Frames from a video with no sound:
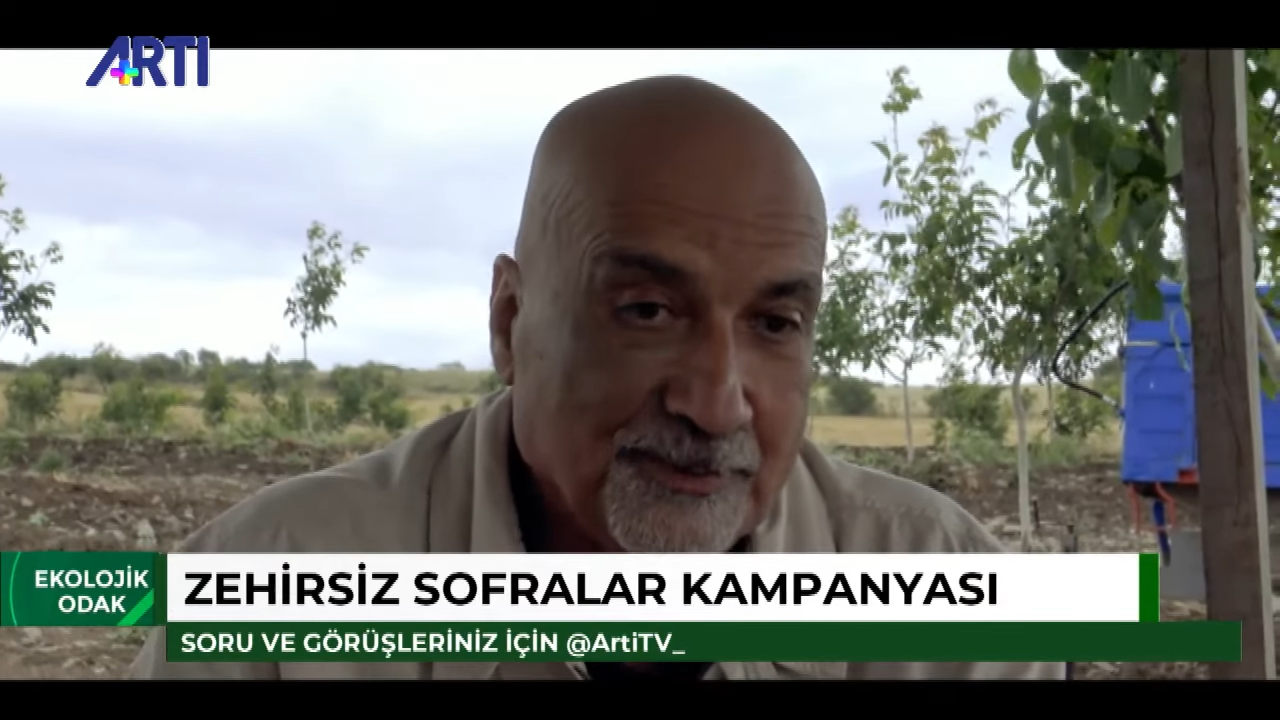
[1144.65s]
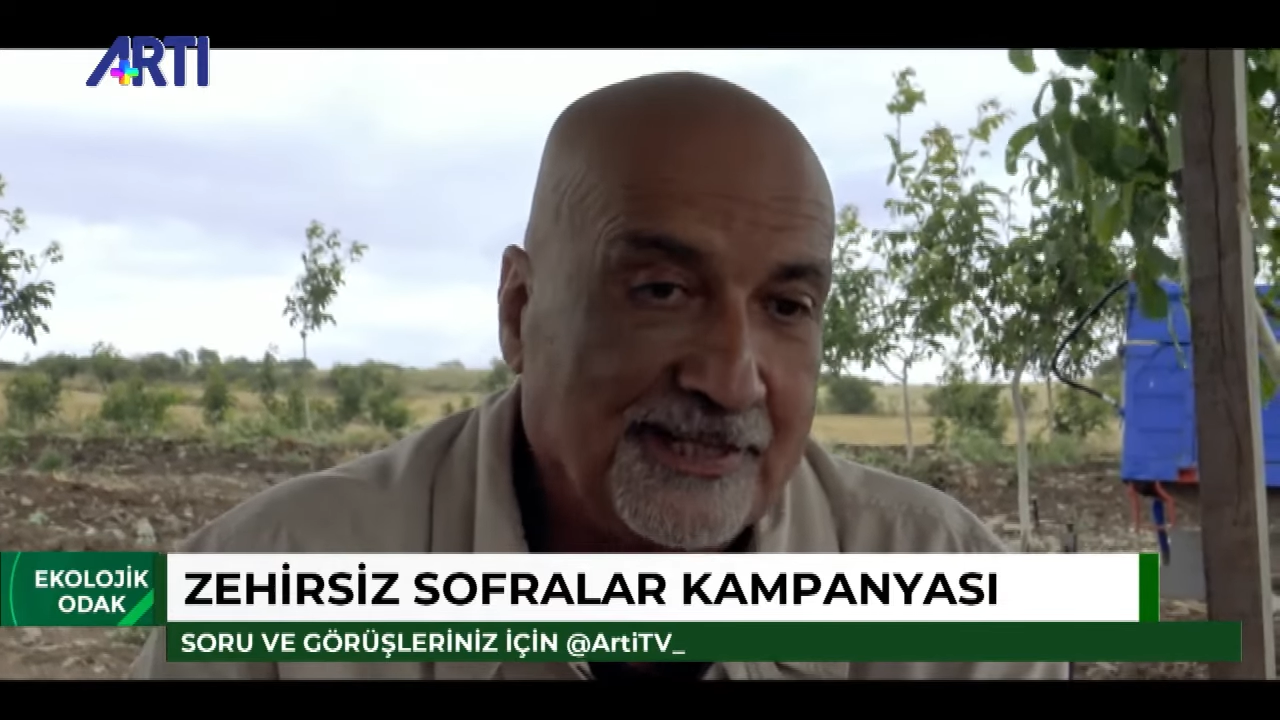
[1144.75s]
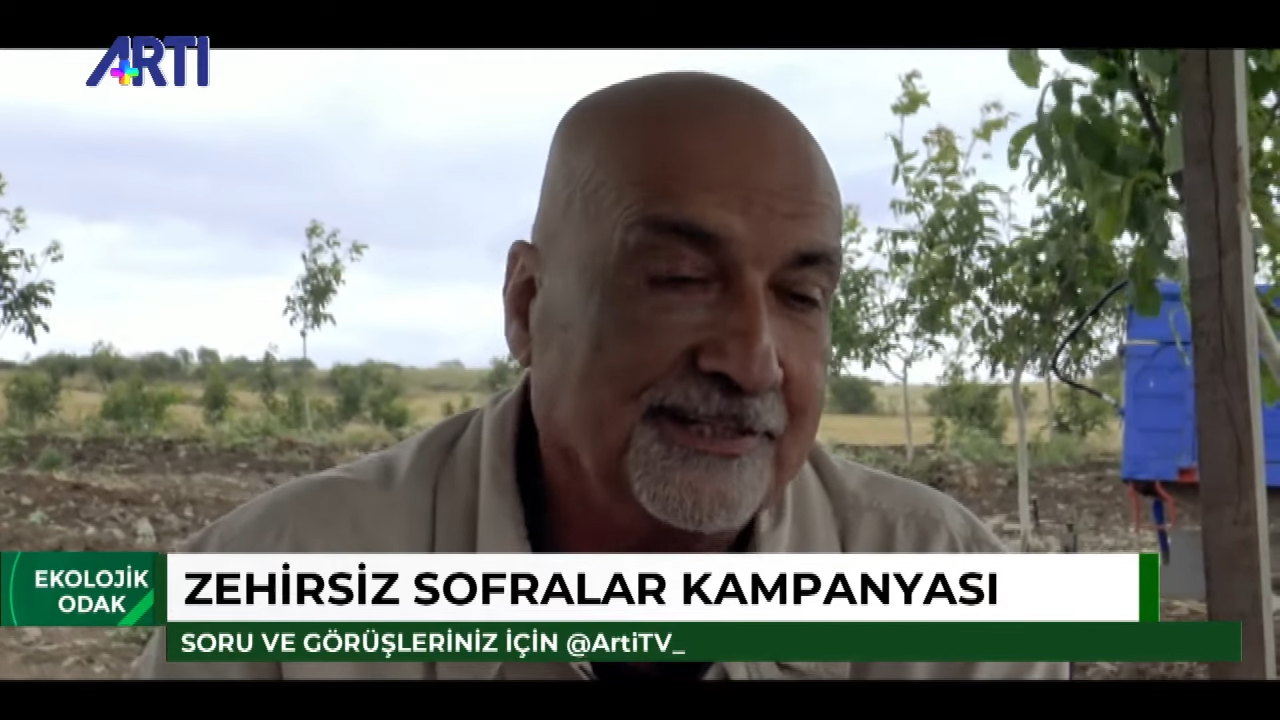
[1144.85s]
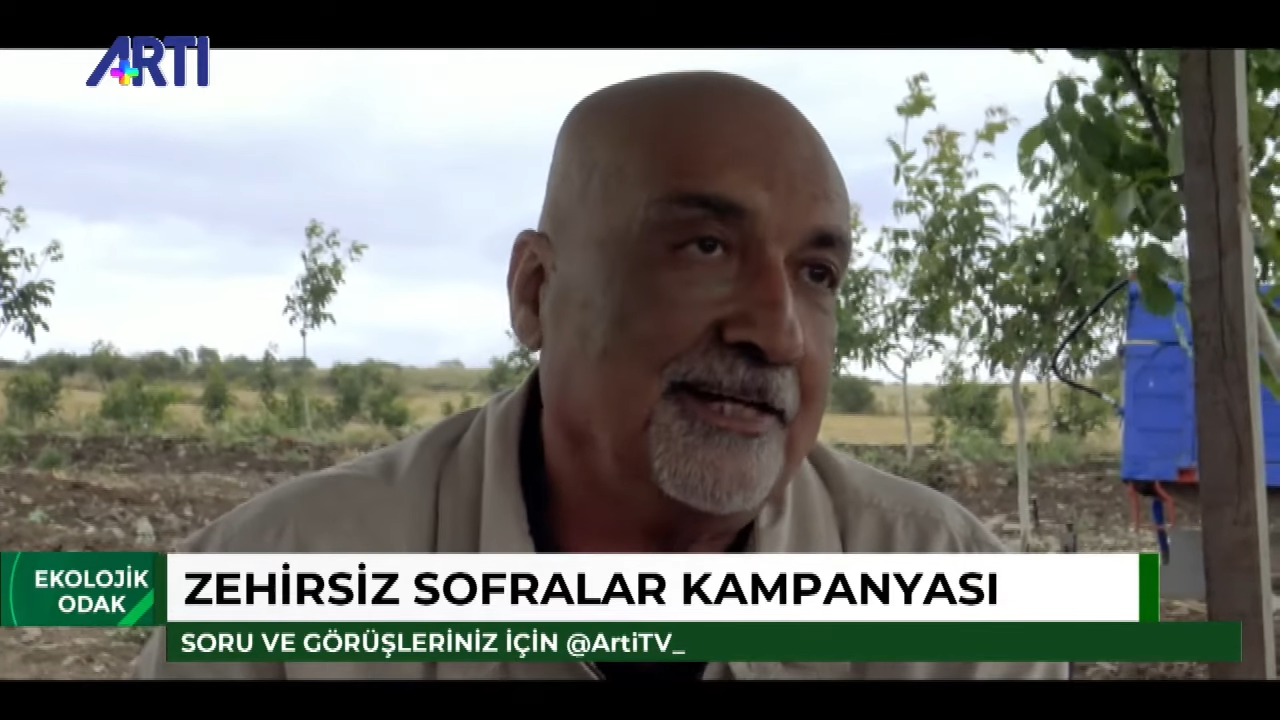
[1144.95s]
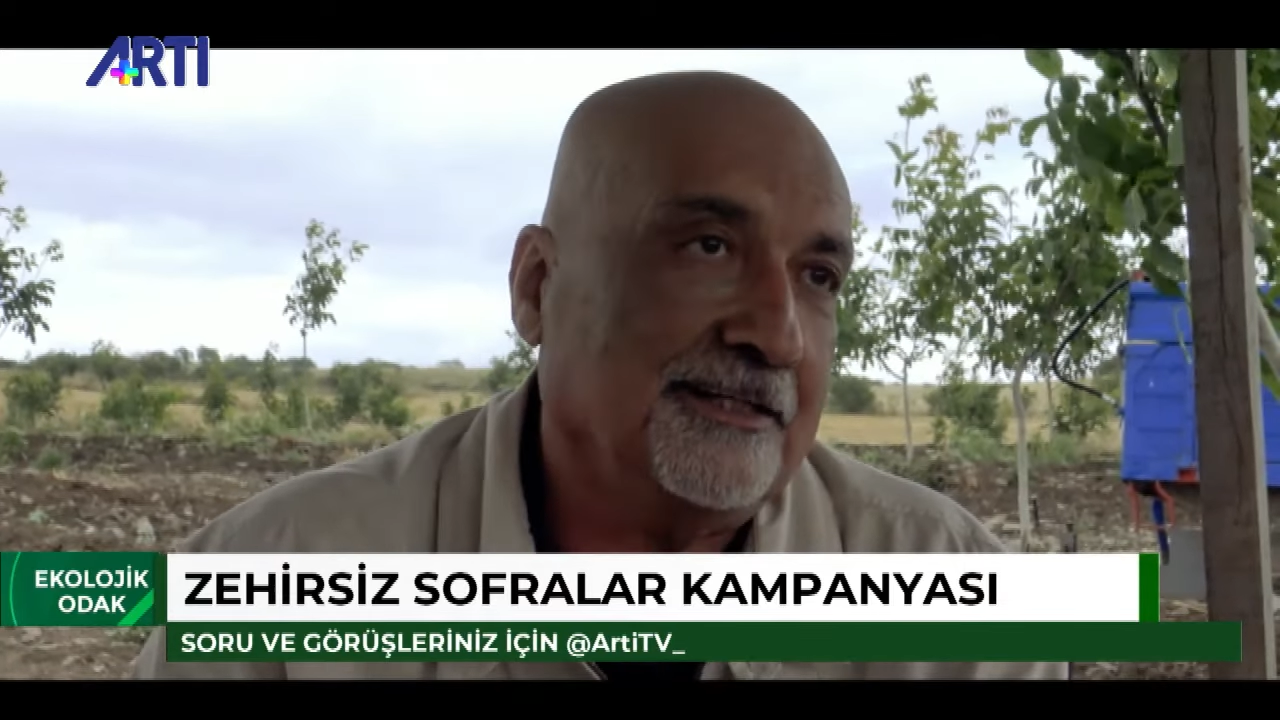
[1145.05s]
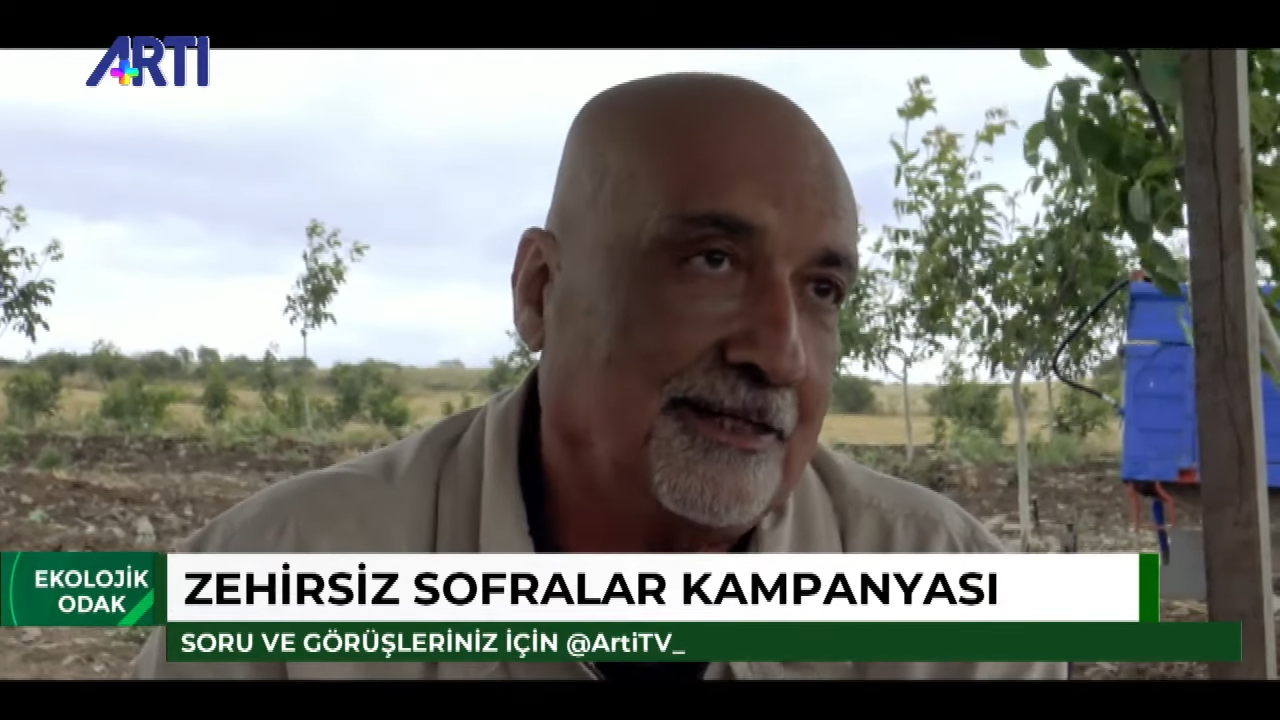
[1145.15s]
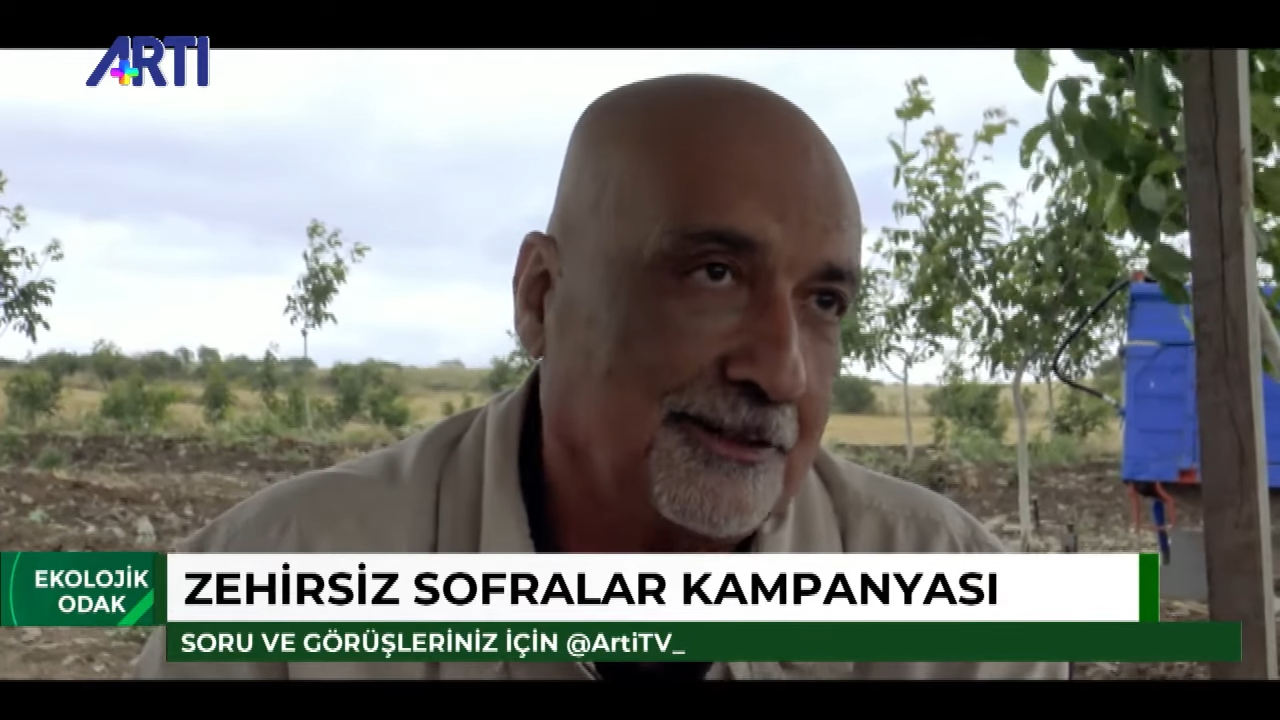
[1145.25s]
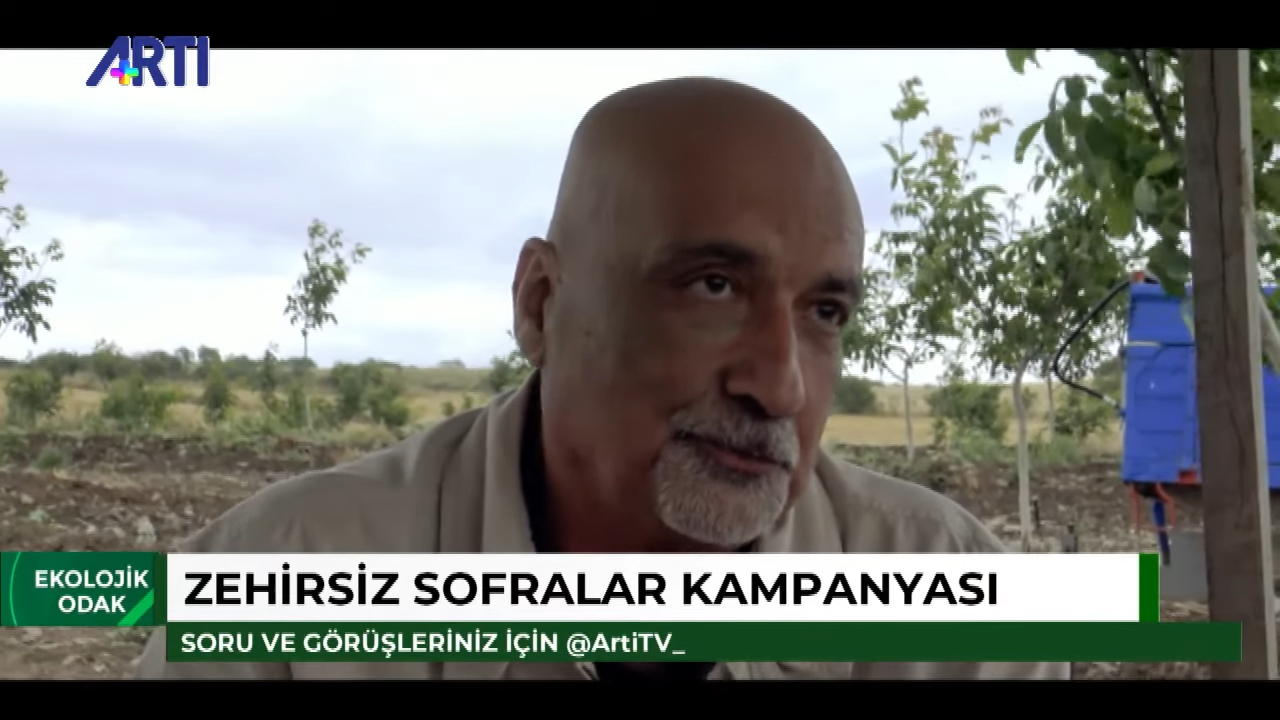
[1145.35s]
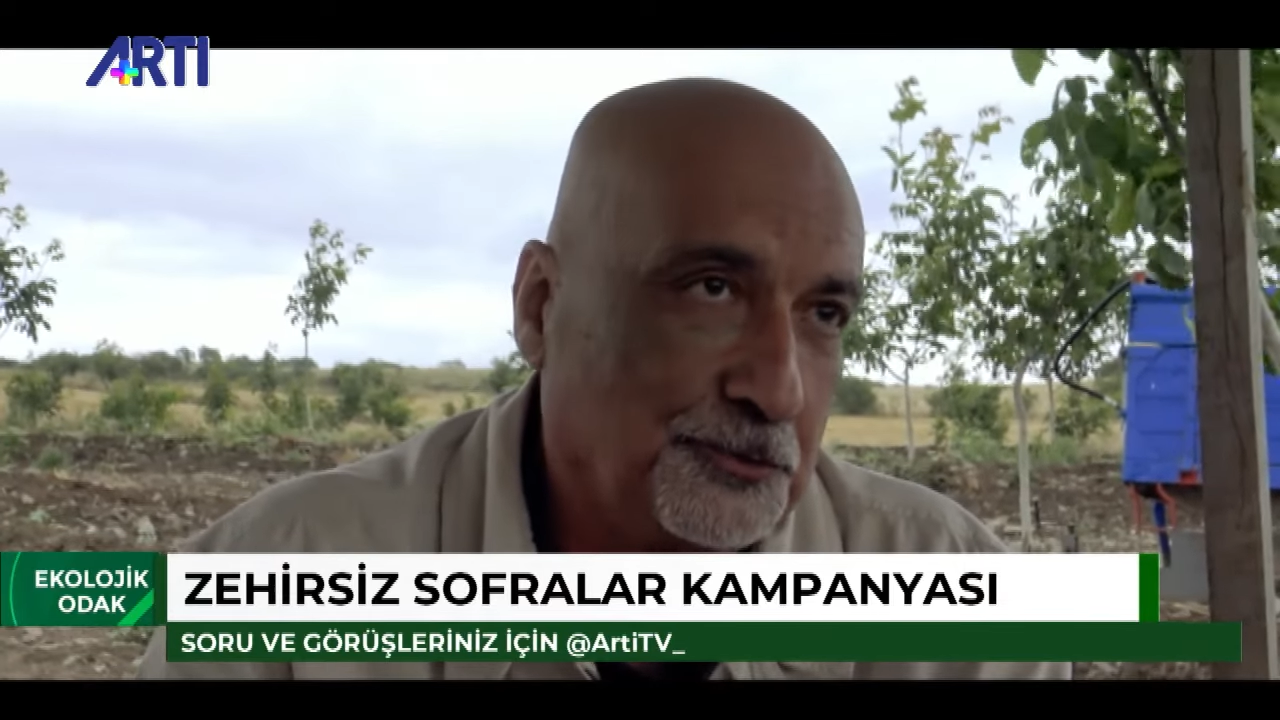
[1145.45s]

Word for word: ivmelenerek